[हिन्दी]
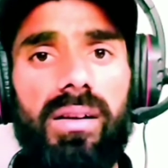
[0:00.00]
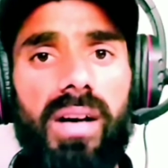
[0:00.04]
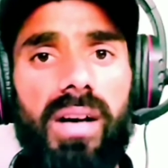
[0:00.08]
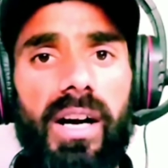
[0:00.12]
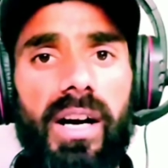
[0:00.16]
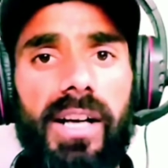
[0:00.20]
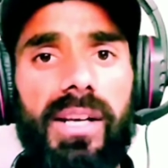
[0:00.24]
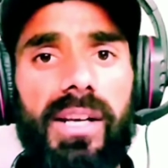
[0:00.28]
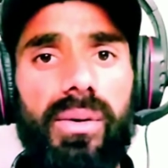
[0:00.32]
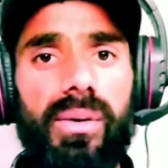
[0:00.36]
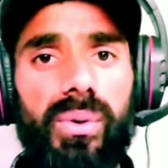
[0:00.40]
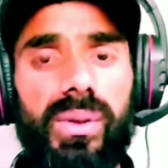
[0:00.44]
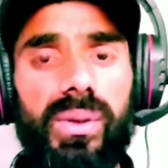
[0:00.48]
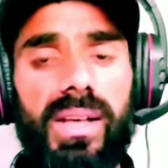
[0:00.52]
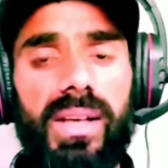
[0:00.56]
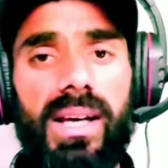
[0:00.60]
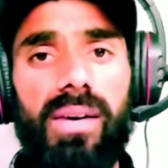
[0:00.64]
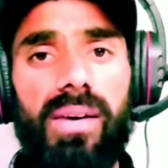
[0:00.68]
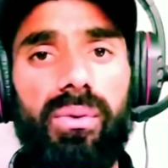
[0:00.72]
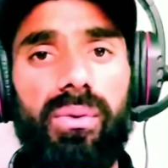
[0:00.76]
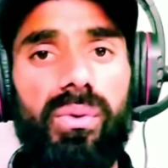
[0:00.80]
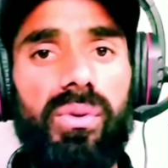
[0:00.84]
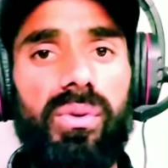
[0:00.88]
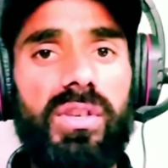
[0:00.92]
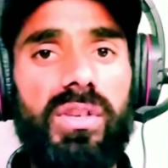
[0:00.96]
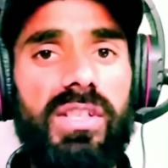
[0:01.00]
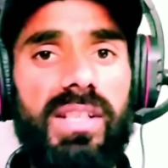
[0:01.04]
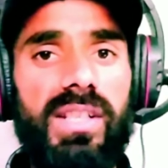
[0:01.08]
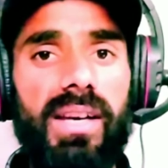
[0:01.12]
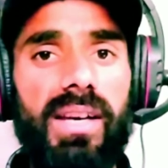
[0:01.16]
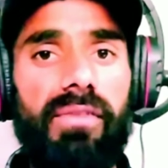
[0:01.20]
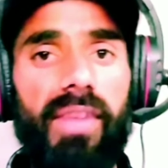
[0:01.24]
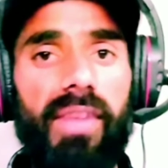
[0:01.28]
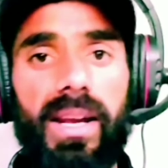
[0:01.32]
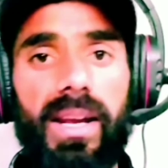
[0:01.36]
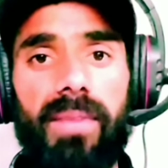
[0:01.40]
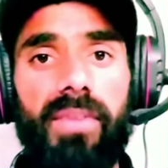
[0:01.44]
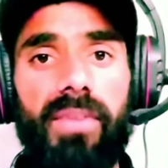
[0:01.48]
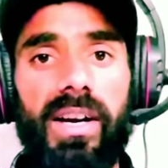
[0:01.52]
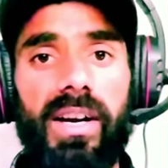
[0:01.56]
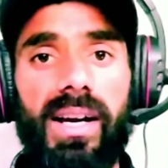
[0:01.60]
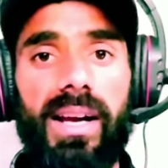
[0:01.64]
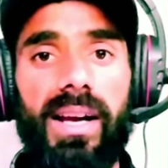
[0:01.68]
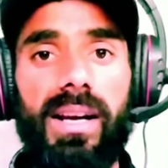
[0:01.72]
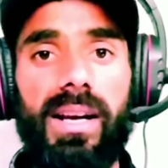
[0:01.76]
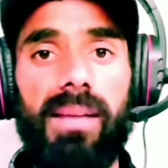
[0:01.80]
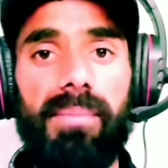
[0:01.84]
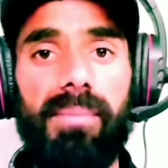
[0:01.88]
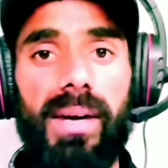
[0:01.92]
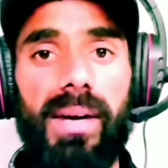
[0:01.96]
आईडी होती है उनसे वेरीफाई
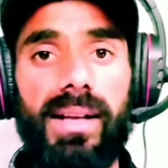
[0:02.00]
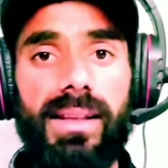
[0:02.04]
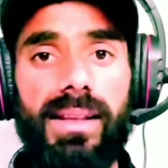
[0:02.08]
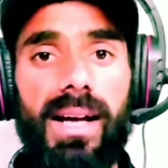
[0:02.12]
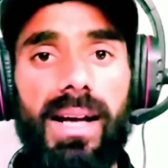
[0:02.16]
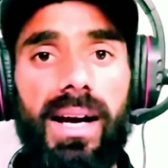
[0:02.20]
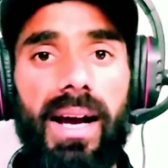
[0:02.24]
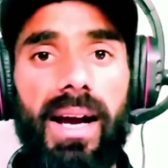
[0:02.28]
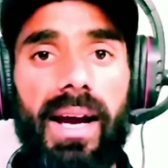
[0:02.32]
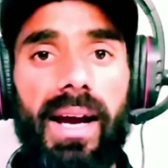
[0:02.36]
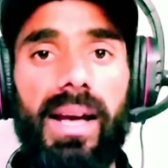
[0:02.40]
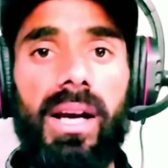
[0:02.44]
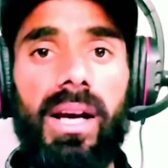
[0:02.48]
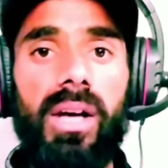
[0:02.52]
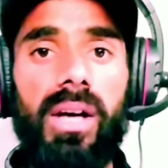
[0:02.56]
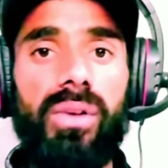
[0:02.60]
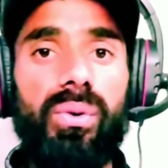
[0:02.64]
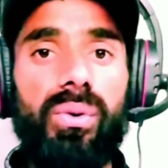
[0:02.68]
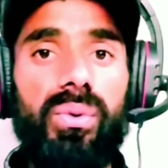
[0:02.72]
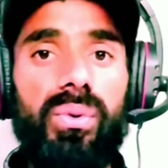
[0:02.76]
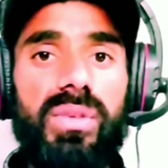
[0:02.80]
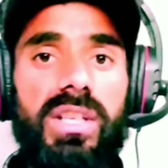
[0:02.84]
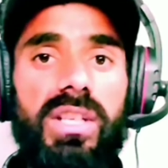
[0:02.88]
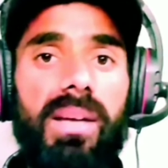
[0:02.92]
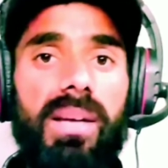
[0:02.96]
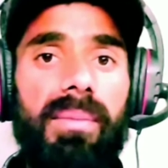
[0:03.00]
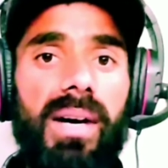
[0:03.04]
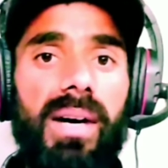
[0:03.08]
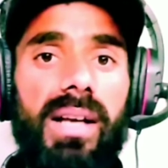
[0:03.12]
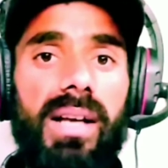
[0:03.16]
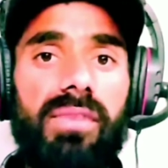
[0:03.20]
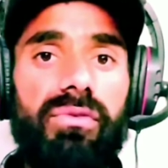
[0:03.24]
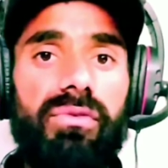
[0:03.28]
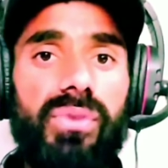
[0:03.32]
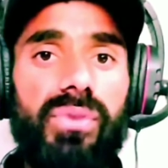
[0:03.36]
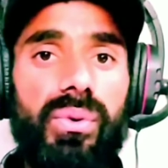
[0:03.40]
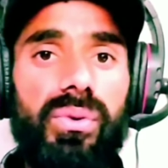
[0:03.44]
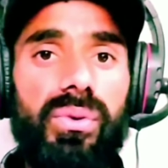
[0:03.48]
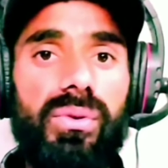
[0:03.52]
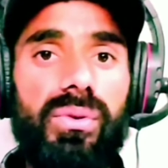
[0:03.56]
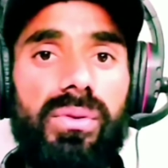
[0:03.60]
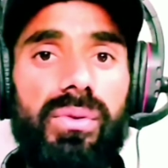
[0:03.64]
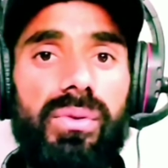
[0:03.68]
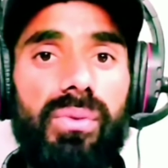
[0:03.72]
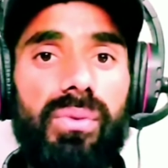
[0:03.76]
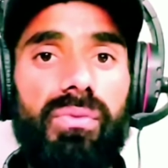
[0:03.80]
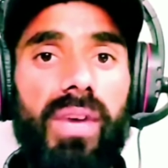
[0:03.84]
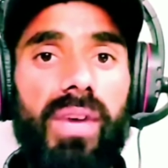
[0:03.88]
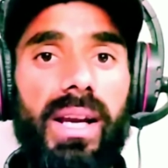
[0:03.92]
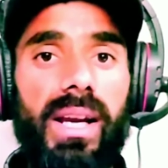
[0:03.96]
करना पड़ता है तो उसके बाद
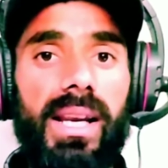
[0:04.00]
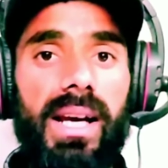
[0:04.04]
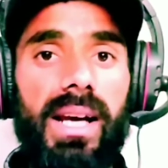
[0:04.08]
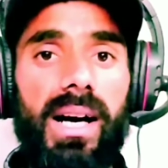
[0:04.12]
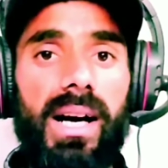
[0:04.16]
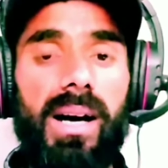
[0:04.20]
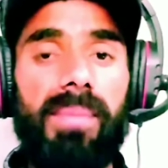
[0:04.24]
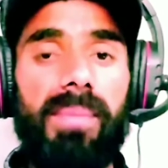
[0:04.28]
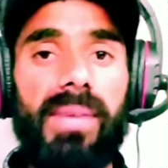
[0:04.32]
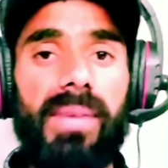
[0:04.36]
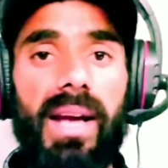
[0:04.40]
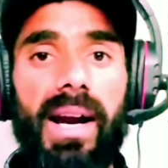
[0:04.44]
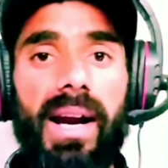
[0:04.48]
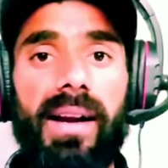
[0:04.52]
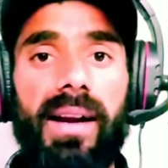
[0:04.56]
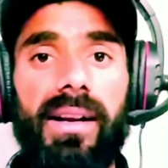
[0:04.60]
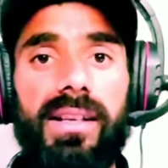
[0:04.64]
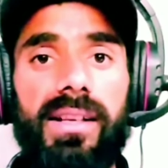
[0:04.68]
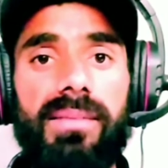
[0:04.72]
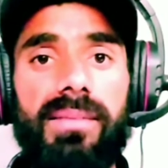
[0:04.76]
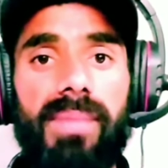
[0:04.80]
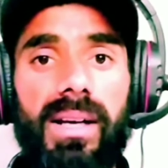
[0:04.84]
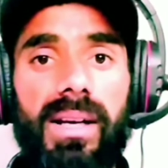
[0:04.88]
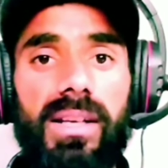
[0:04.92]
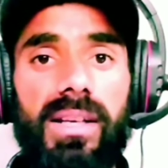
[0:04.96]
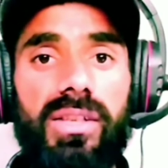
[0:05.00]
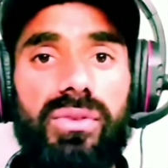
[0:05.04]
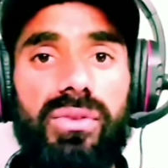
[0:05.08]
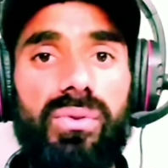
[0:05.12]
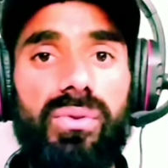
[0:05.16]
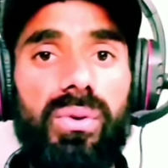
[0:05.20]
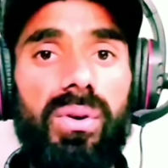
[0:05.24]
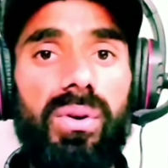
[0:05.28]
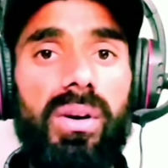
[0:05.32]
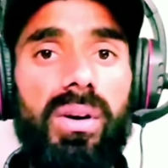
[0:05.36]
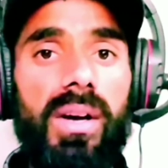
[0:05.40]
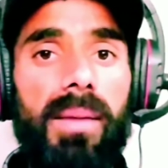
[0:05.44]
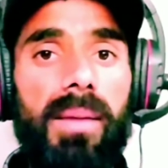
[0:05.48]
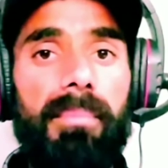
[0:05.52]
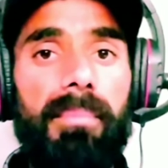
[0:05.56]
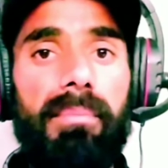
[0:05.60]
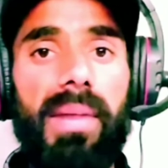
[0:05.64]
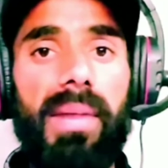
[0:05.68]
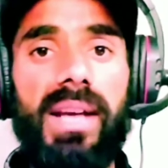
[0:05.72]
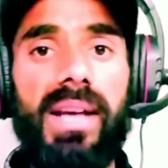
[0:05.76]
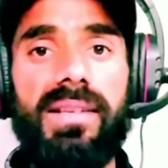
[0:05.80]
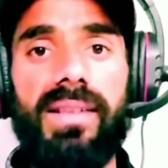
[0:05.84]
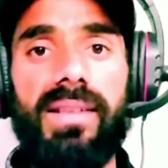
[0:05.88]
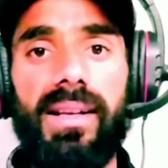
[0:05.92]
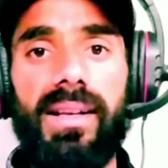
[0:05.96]
यूट्यूब वाले आपके एड्रेस पर इसको
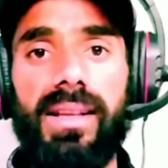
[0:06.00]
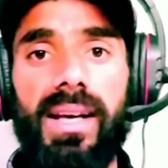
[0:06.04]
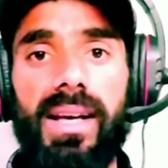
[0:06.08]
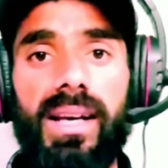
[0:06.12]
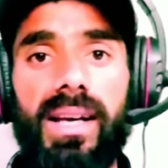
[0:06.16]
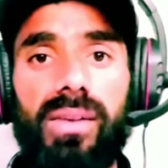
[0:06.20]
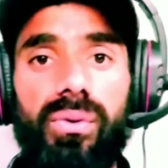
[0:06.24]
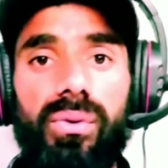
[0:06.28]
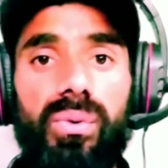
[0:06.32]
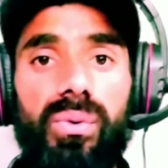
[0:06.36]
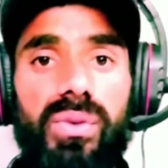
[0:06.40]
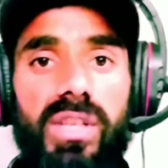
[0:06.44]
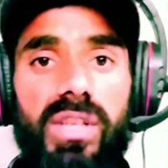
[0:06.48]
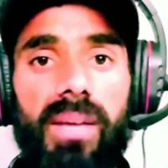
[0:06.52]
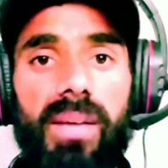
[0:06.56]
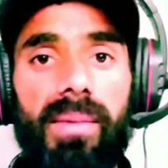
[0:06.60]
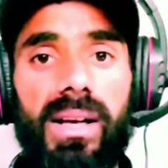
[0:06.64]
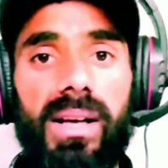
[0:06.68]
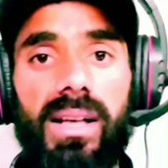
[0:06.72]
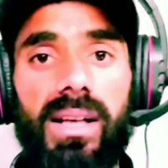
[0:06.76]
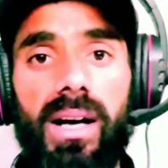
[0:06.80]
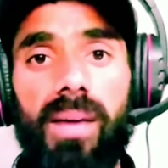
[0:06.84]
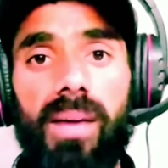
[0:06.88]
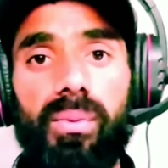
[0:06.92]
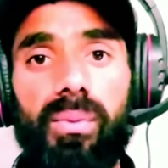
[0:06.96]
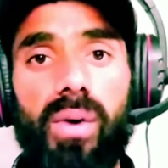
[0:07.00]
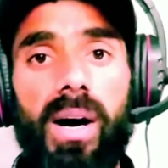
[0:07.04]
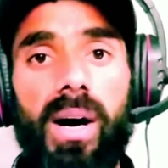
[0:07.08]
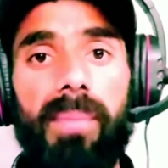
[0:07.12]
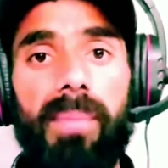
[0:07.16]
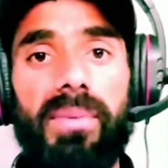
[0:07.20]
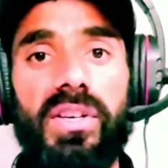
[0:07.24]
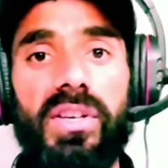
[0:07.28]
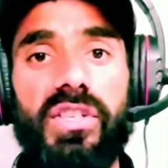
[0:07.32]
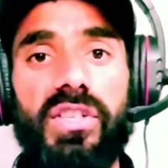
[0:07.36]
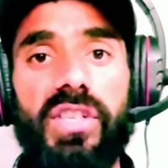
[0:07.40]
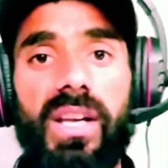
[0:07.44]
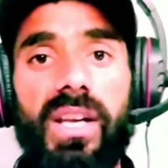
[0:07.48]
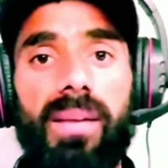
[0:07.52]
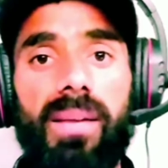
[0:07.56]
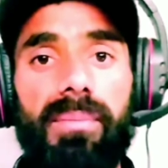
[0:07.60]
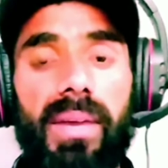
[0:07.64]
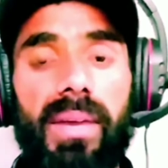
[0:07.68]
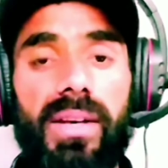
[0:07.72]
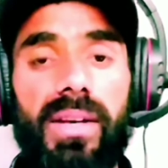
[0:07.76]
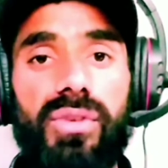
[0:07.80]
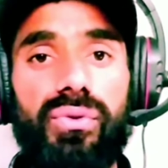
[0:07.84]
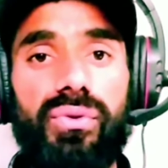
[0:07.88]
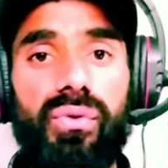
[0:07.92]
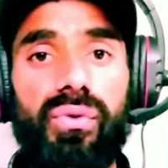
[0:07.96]
भेज देते हैं तो उसके बाद आपको अपनी चैनल
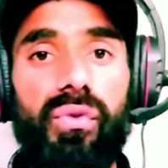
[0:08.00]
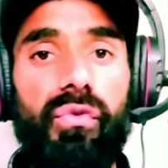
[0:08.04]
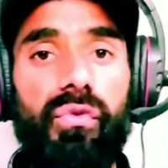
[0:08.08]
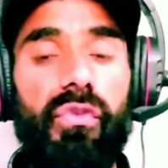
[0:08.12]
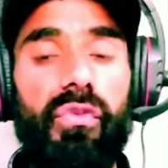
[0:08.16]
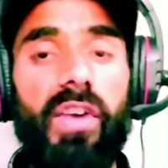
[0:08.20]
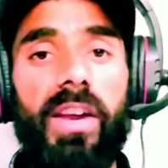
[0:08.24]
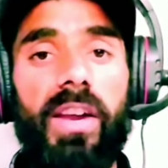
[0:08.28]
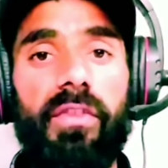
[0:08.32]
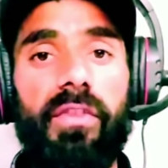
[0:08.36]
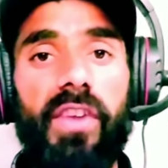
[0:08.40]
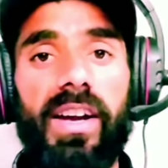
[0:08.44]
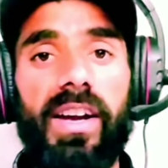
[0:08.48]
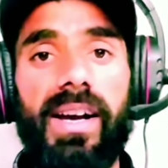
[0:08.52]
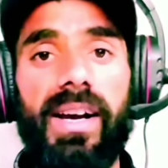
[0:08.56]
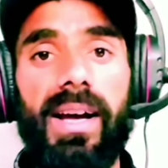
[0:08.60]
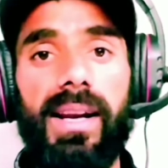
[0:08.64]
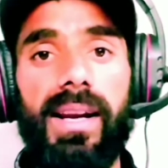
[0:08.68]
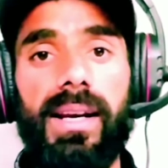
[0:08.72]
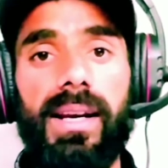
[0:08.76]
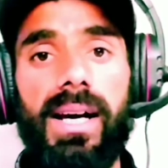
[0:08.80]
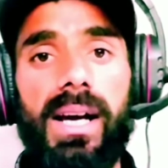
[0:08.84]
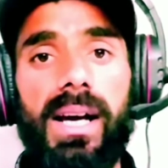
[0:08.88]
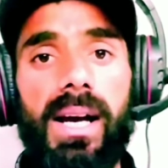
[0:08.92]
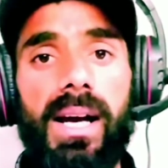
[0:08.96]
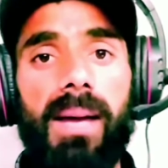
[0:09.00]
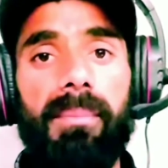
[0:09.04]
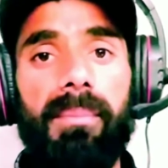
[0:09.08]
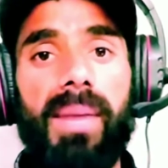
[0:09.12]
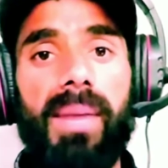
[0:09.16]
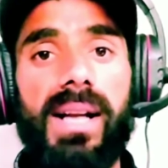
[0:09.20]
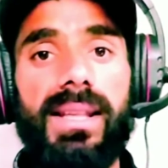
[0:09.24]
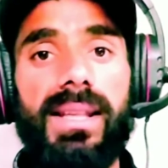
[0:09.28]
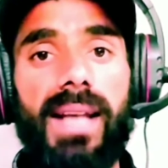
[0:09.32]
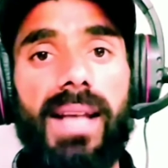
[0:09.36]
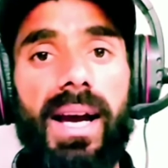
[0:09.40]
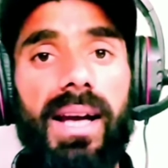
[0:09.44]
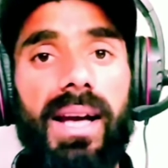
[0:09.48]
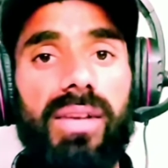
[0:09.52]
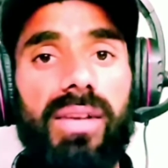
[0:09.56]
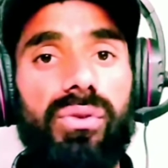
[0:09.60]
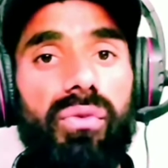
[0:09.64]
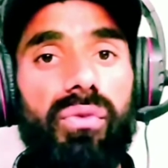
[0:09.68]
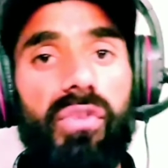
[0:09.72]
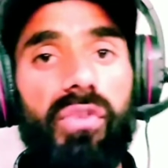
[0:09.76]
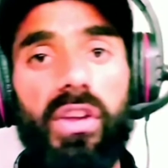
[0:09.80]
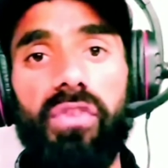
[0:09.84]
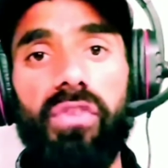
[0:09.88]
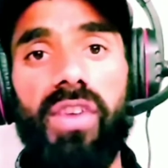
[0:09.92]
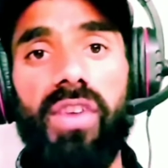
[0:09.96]
पर इसको वेरीफाई करना पड़ता है तो
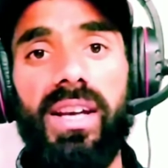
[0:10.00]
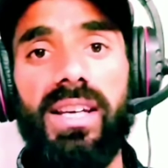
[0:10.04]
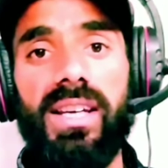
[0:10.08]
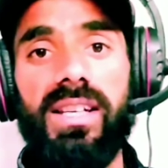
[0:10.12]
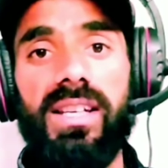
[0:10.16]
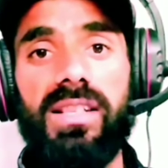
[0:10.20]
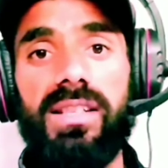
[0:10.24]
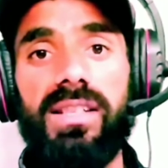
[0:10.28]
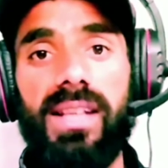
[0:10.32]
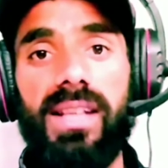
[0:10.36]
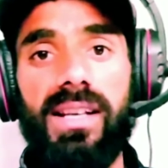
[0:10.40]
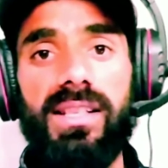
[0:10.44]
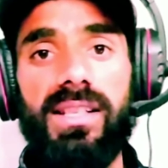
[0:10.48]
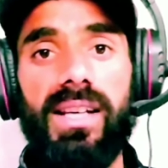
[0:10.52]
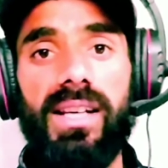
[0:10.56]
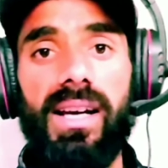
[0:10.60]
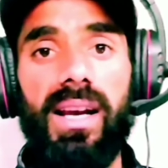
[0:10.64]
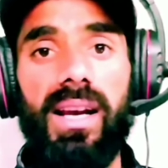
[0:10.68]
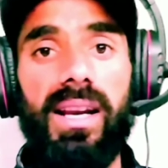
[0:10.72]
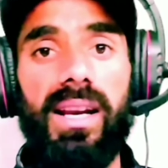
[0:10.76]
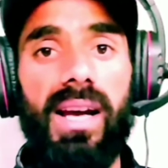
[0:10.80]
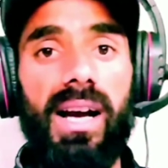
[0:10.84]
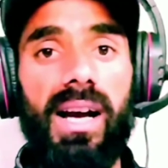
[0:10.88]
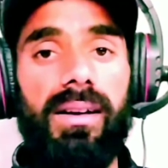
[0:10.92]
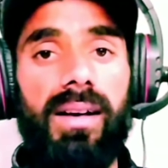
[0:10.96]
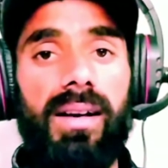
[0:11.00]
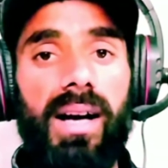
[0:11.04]
वेरीफाई किस तरह से करना है